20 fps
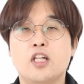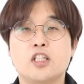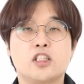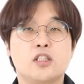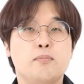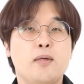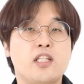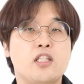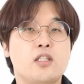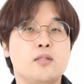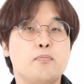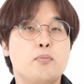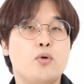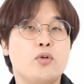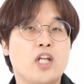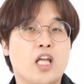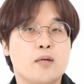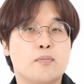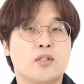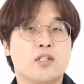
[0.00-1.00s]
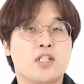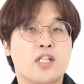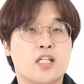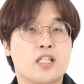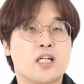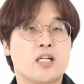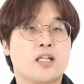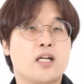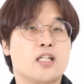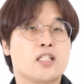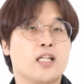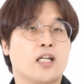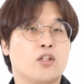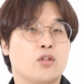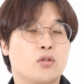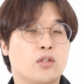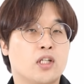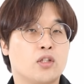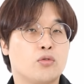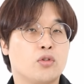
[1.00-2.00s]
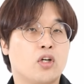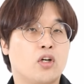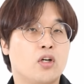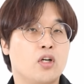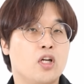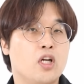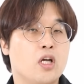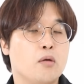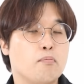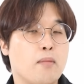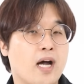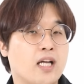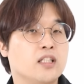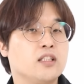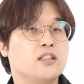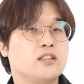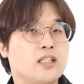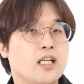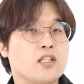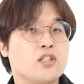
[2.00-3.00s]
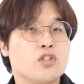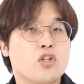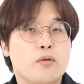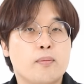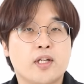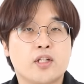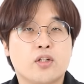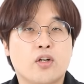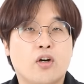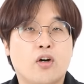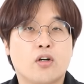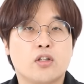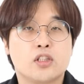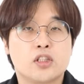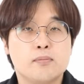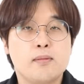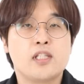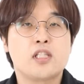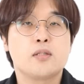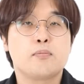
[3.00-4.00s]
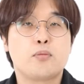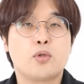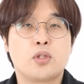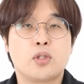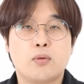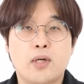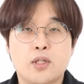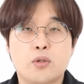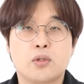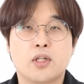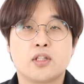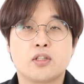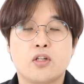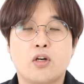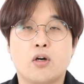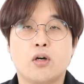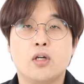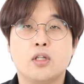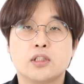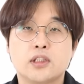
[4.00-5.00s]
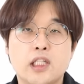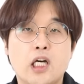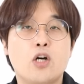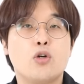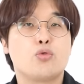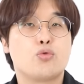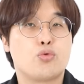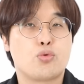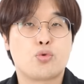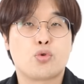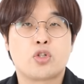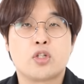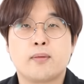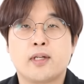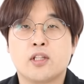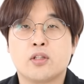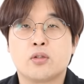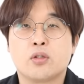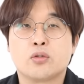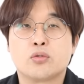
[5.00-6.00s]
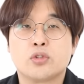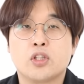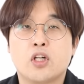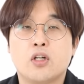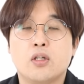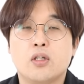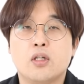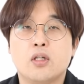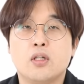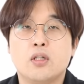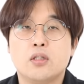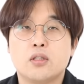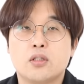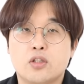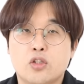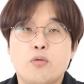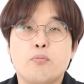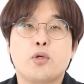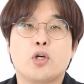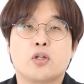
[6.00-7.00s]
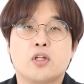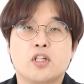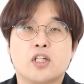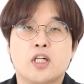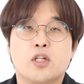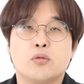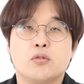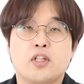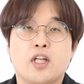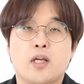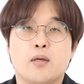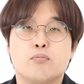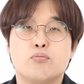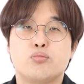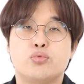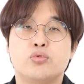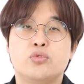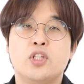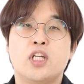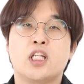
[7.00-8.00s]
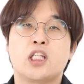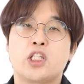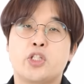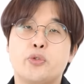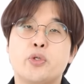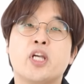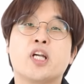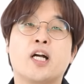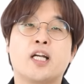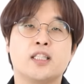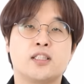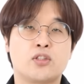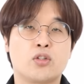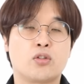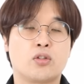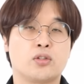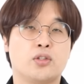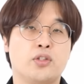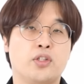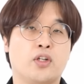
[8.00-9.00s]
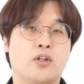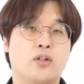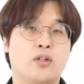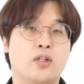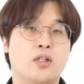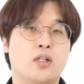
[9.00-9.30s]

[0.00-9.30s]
스마트폰 앱을 제작하지 않더라도요. 많은 스타트업에서 스마트폰을 활용해서 사업 구조를 만들었고요. 그런 변화 가운데 부의 기회가 있었거든요.